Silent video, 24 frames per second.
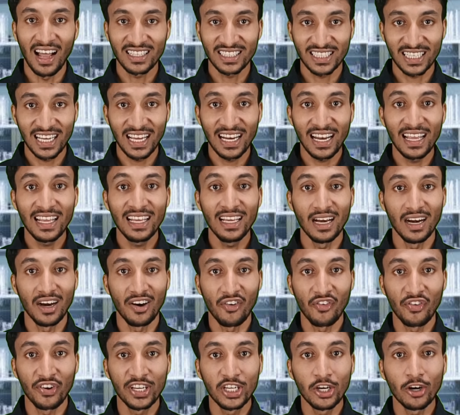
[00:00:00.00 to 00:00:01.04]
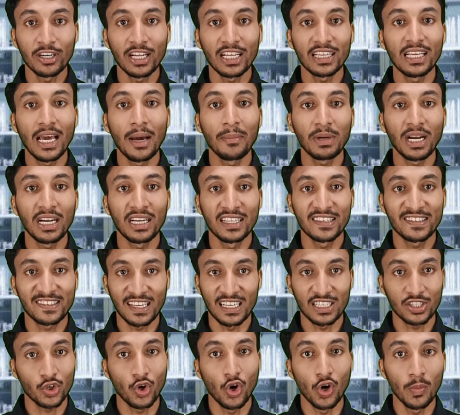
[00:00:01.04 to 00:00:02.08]
আজকের এই ভিডিওটাতে আমরা
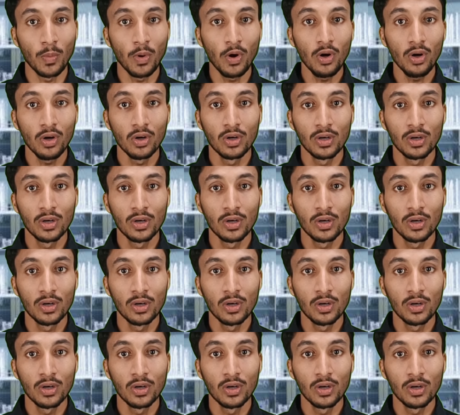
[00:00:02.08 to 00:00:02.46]
ডিসকাস করব